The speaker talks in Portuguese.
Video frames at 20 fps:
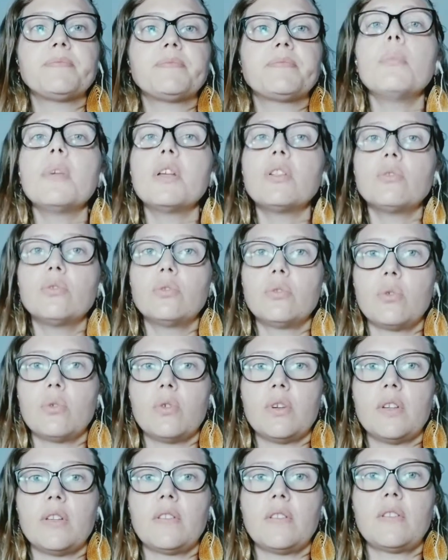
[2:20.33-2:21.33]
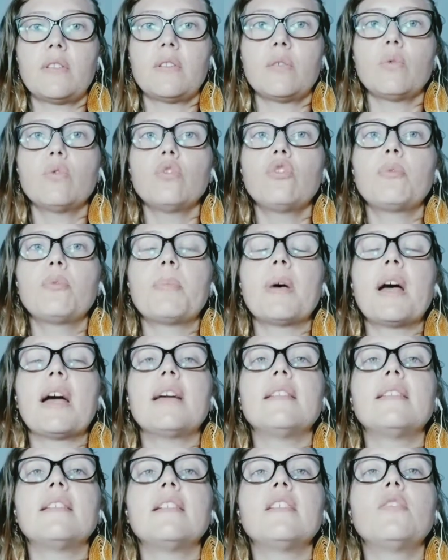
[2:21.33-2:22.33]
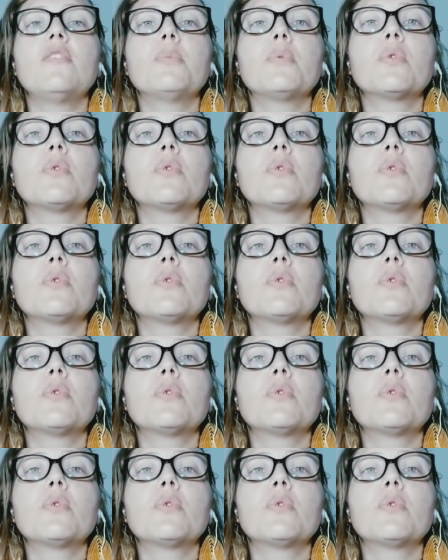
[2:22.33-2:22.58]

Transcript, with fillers: Número 2, os pais eles